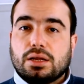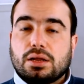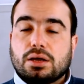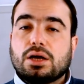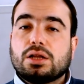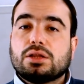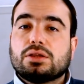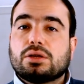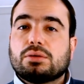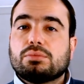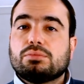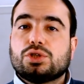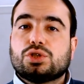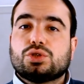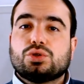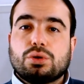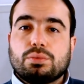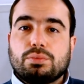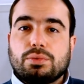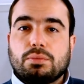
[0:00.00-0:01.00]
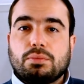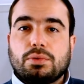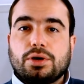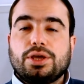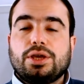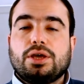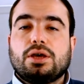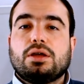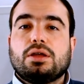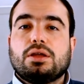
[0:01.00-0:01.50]
نكتر من شرب
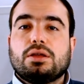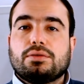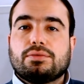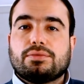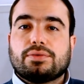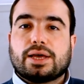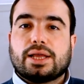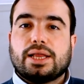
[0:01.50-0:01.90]
الميه في